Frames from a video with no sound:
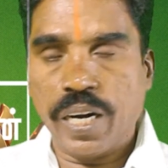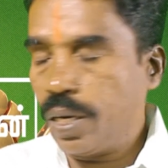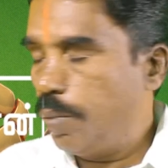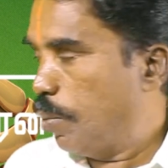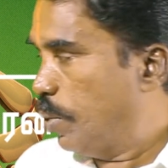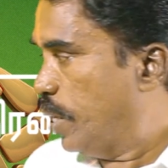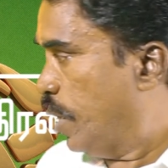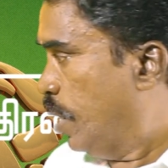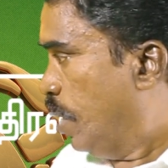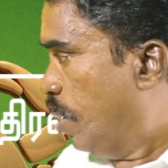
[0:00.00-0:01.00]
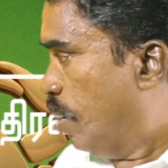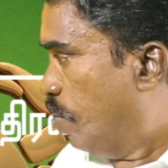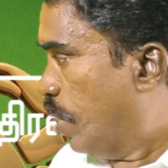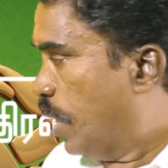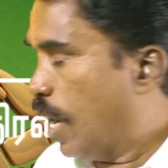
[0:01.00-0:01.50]
கிடைக்கும் என்பதே
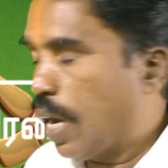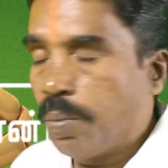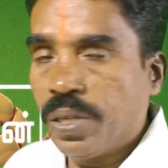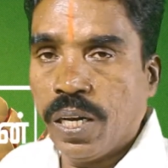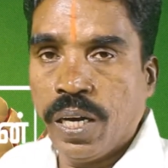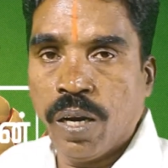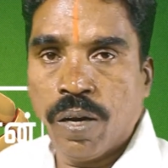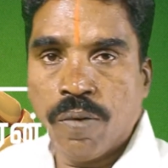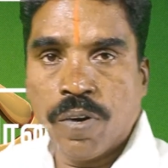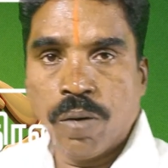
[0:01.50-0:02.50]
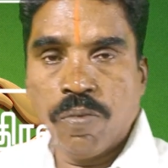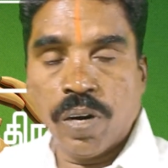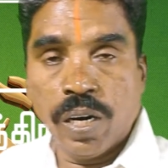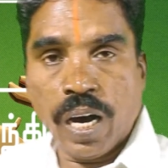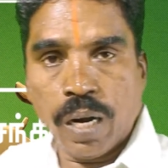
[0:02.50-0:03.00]
வருட ஆரம்பத்திலே வரும்
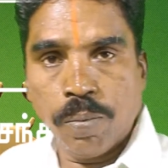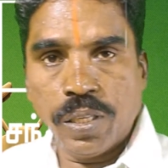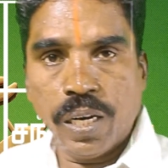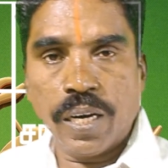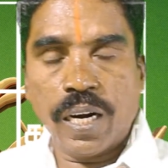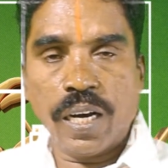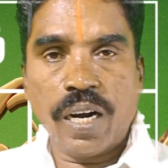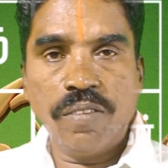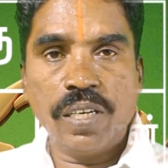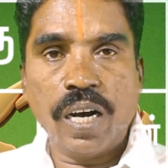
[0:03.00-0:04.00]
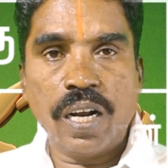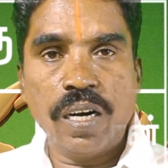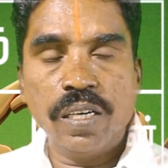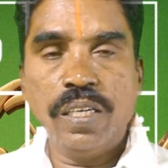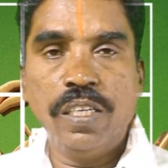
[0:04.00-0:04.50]
வருட ஆரம்பத்திலே
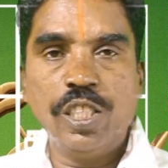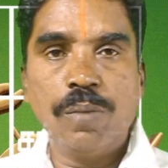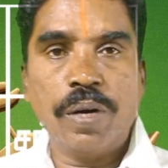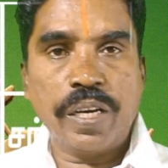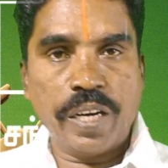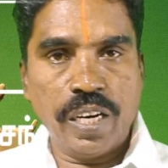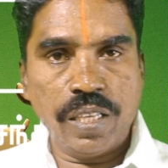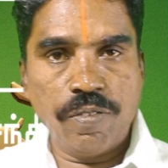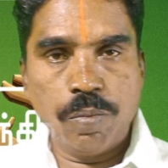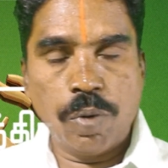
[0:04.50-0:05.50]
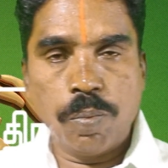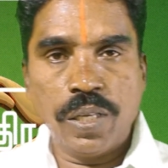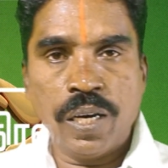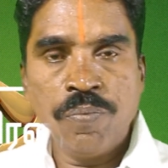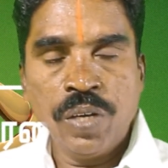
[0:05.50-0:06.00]
கடகராசிக்காரர்களுக்கு நிச்சயமாக கிடைத்துவிடும்
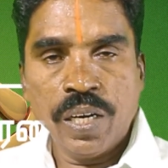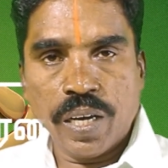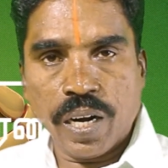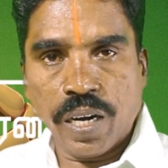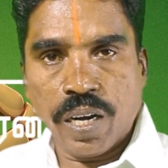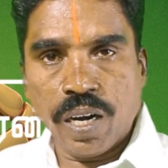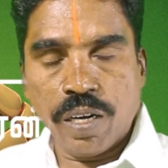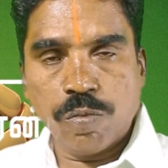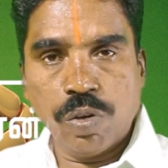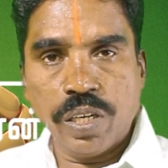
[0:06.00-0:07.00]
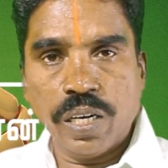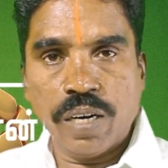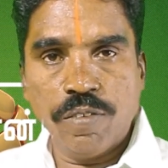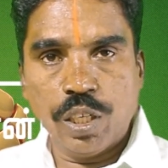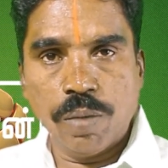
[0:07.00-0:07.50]
என்பது கிரக நிலைகள் சொல்கின்ற
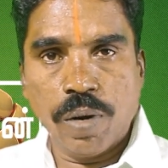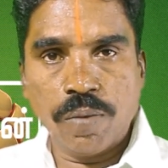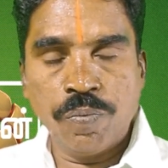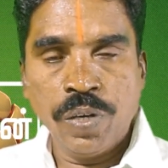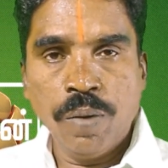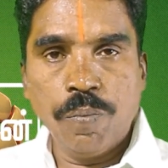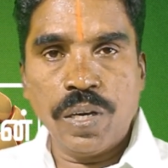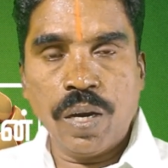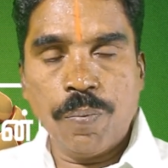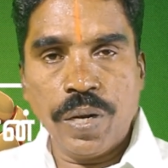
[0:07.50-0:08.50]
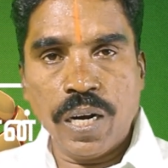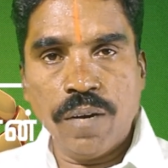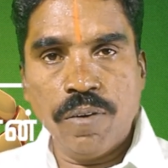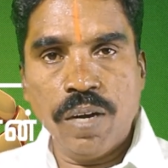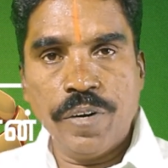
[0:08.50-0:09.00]
விஷயமாகும் மிக பெரிய
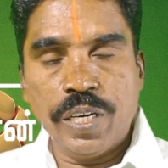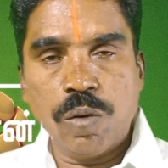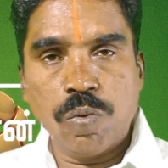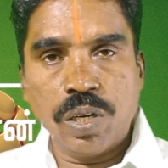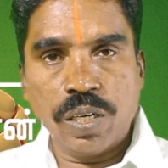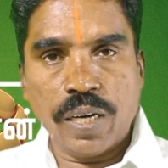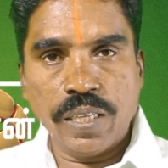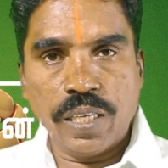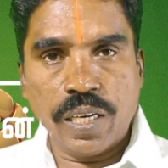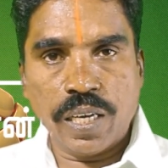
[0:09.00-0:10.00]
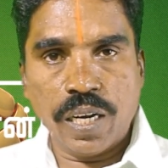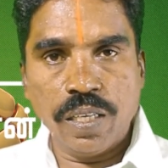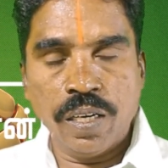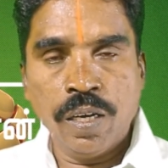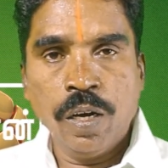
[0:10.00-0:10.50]
அளவிலே வெற்றி உங்களுக்கு
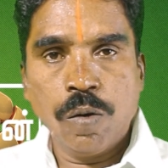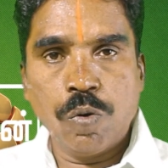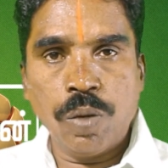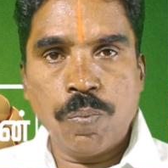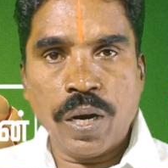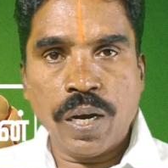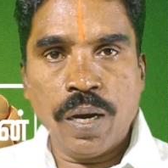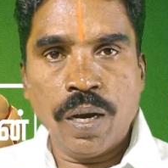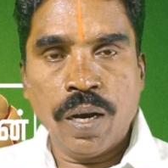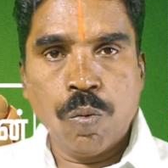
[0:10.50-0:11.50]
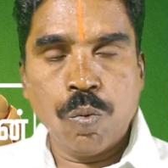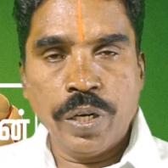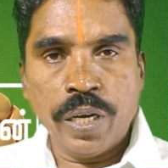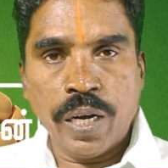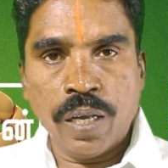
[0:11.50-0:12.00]
காத்திருக்கிறது குறிப்பாக
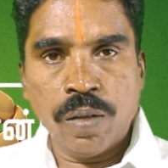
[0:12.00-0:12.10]
உங்களுடைய